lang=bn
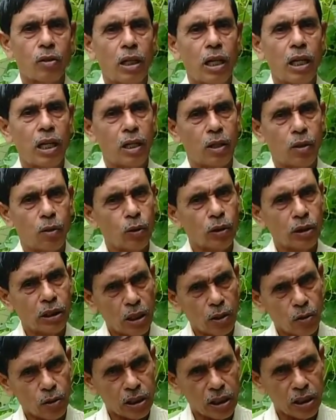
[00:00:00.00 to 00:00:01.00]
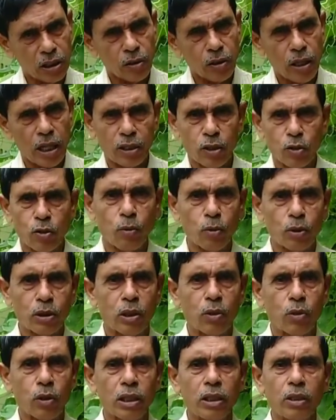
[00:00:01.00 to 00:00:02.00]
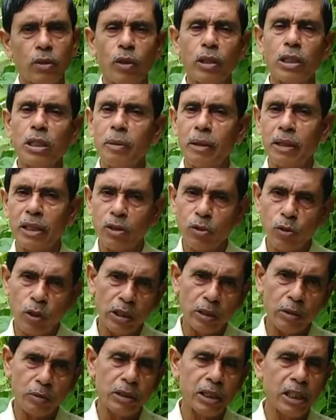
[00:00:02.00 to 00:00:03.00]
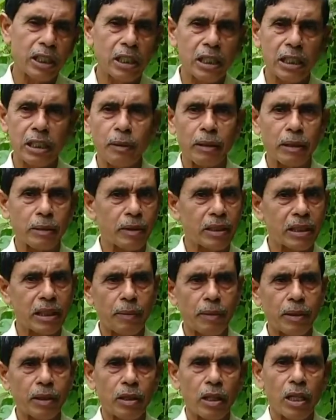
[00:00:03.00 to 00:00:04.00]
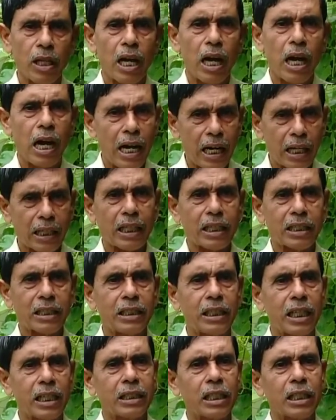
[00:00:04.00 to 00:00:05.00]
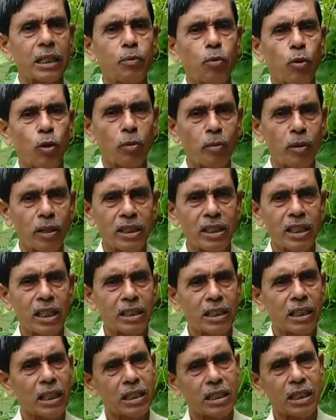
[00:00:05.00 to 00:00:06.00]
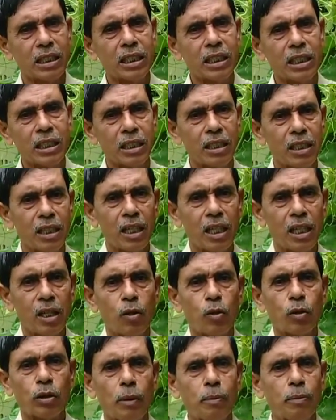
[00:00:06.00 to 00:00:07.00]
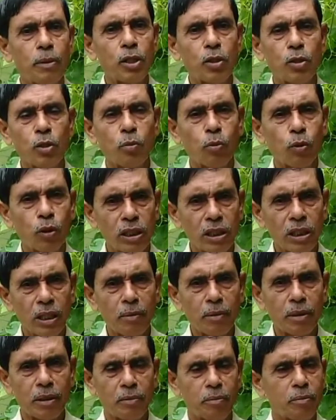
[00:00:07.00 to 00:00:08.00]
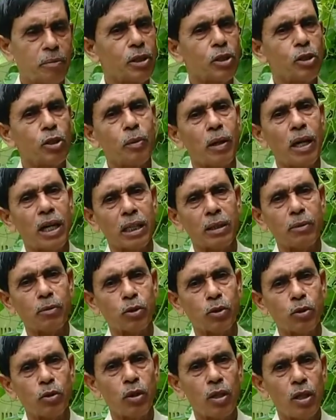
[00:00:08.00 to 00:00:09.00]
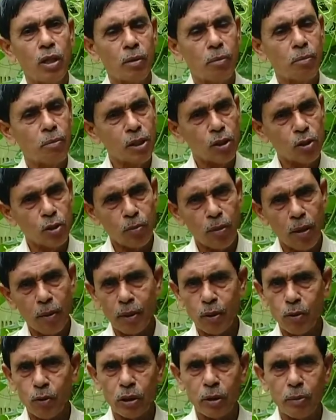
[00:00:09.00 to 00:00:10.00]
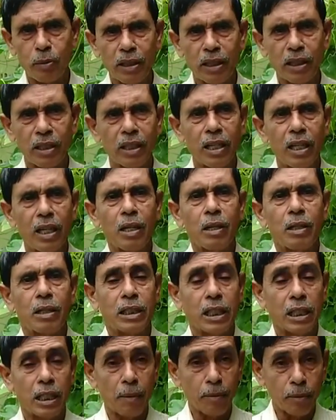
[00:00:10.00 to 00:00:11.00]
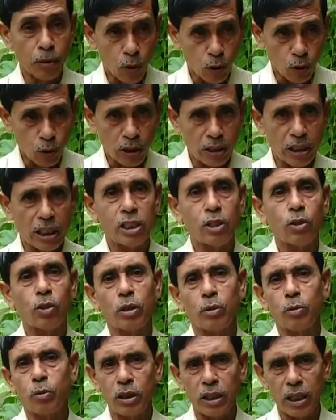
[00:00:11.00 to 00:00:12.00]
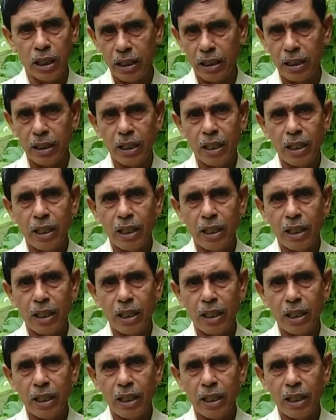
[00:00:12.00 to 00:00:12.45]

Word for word: হ্যাঁ ওইটাই হচ্ছে একটা সমস্যা করে ওই নিমারিন জল দিয়ে দিয়ে মাঝে মাঝে যাবেন আর আসে একটা কি ফলমাছি আসে লাস্টের দিকে ওটা বিষ্টপ বলেছি আমি বিষ্টপ আগের মতো বিষ্টপ ব্যবহার করতে পারেন যারা আমি ঘরোয়া চাষির কথা বলি আগে